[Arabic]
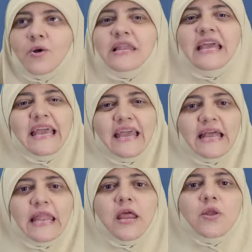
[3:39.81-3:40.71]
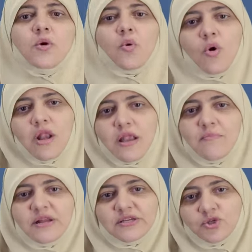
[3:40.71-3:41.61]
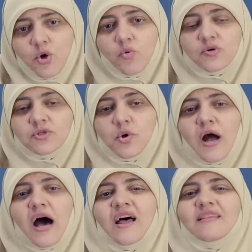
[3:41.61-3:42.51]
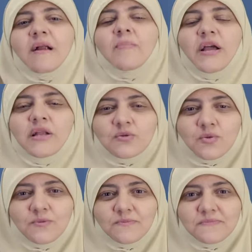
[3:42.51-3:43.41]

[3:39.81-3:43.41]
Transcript: ليه لان كل من الزوج والزوجه اضرب عيلته